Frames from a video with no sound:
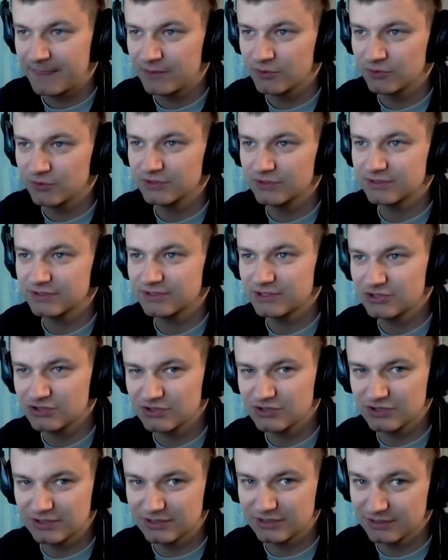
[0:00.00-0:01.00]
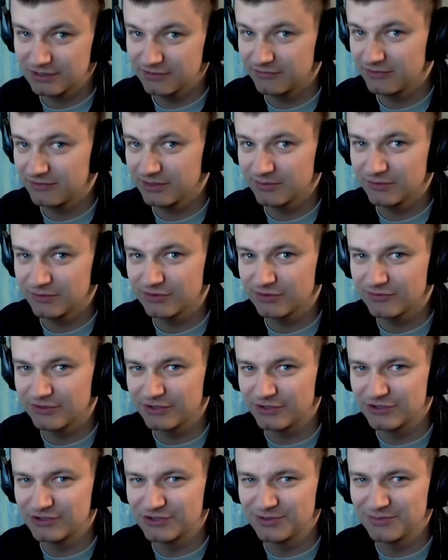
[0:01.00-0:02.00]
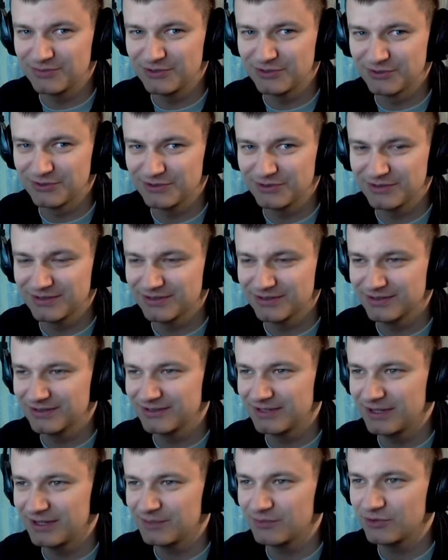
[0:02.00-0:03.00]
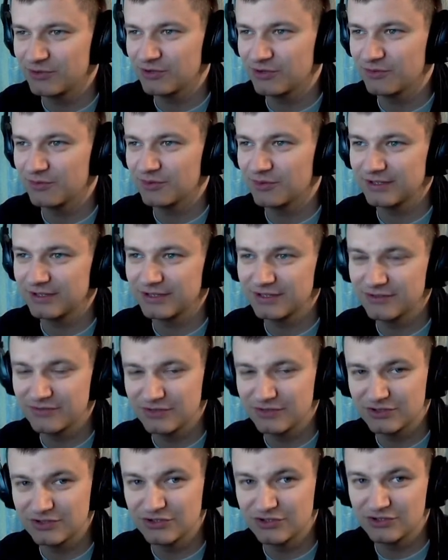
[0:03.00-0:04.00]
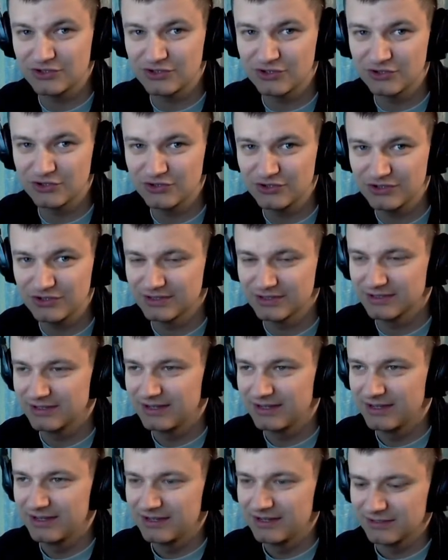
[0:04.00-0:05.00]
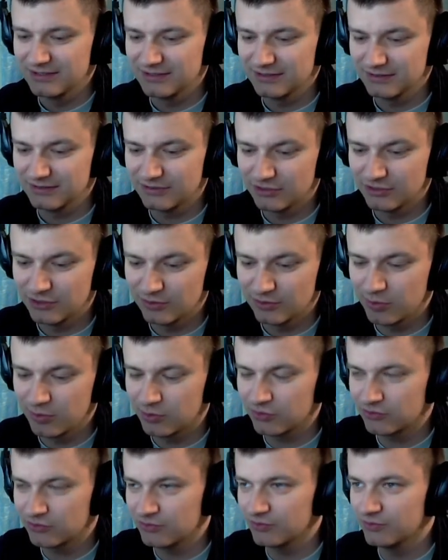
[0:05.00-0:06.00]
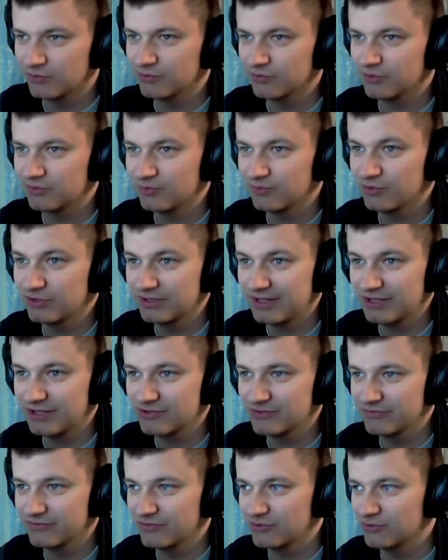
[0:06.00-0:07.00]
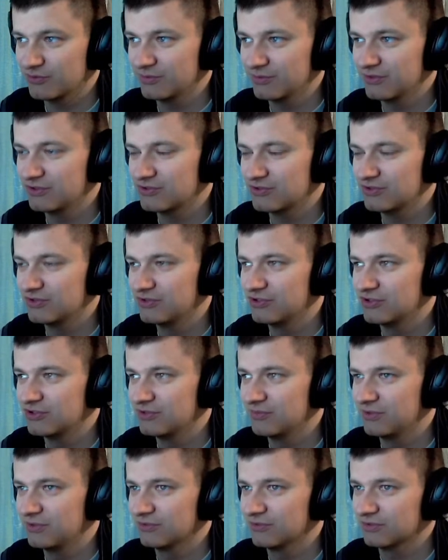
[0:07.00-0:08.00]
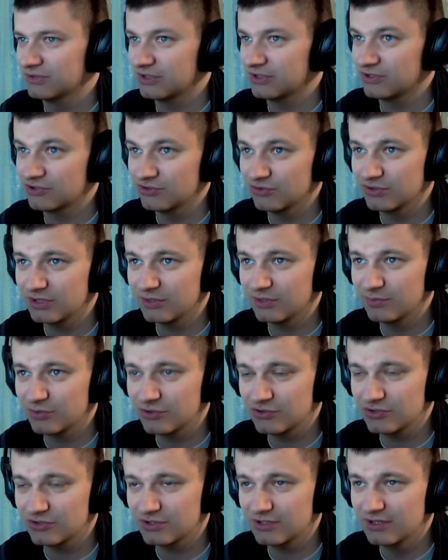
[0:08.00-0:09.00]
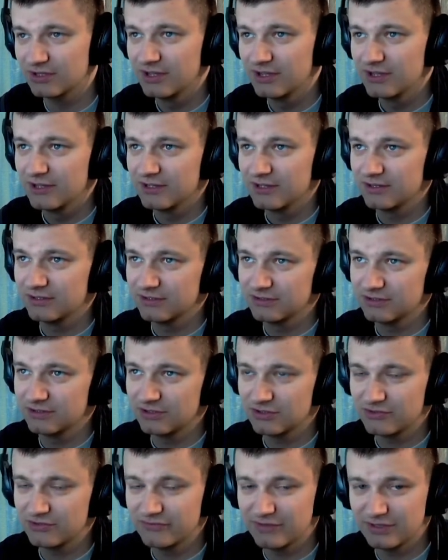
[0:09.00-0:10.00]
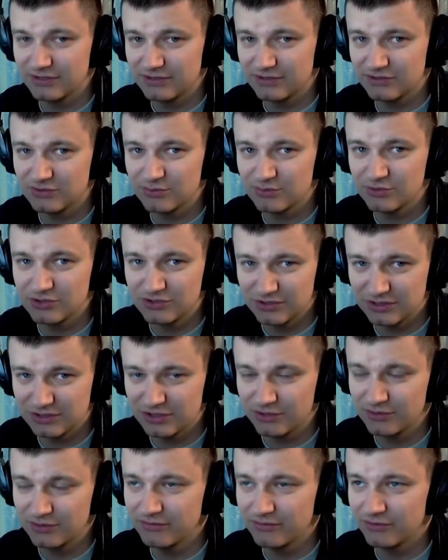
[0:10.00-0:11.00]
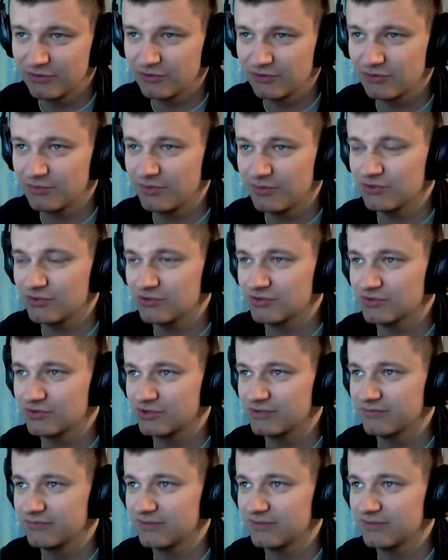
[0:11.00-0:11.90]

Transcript: to nie znaczy, że ja nagrywałem go 20 minut. E, ja mogę go nagrywać i 3 godziny, E, tylko po prostu z montażu wyszło mi 30 minut. Także tutaj proszę e, też Was, żebyście taką wyrozumiałością się